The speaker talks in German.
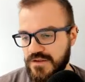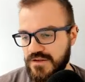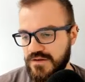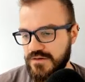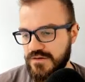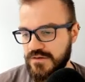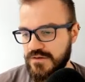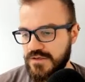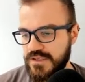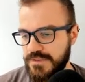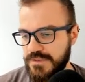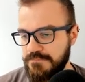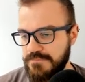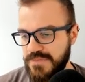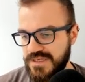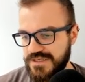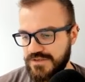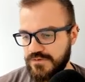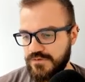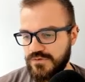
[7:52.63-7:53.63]
äh, im
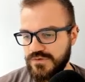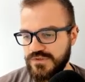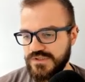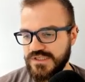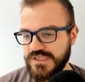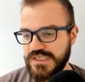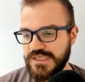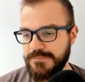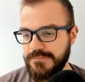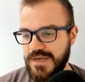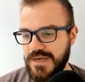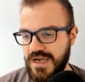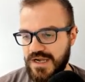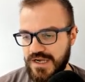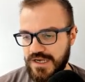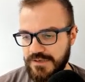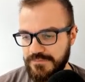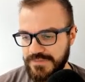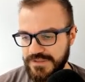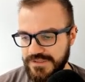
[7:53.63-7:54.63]
MIG und im
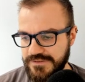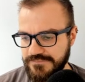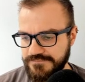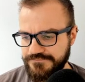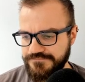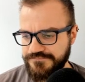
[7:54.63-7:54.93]
AHB